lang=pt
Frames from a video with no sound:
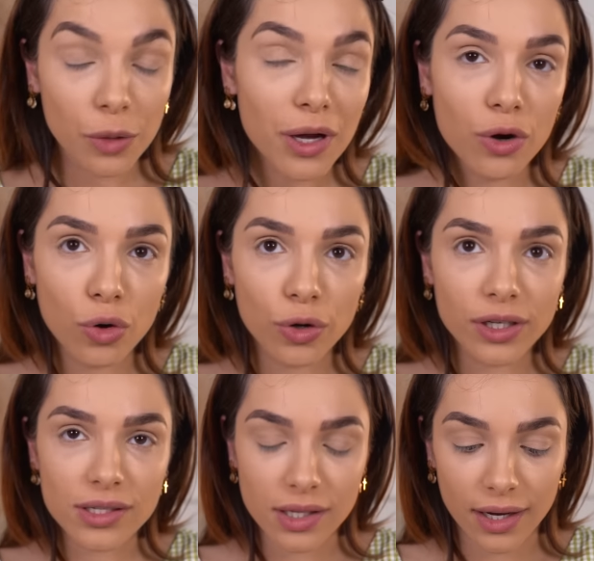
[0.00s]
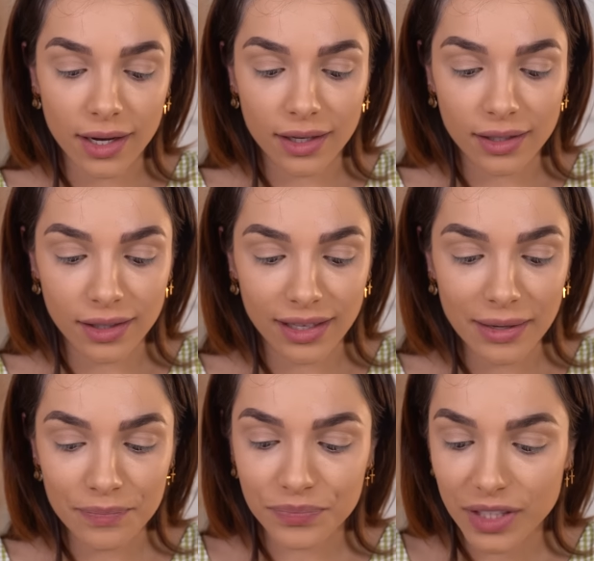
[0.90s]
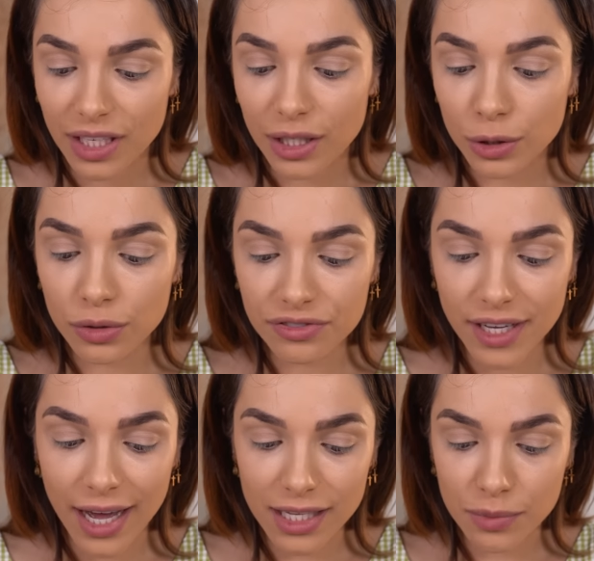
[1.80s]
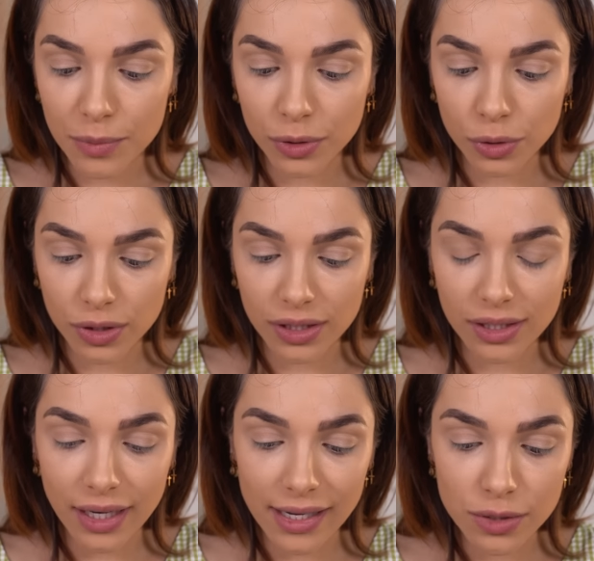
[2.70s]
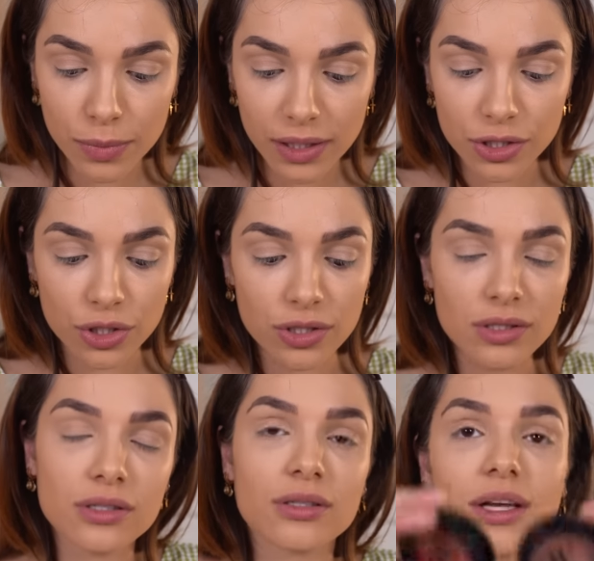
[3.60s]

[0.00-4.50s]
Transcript: dar uma cor nessa cara aqui. Lu Ferraz me mandou três blushes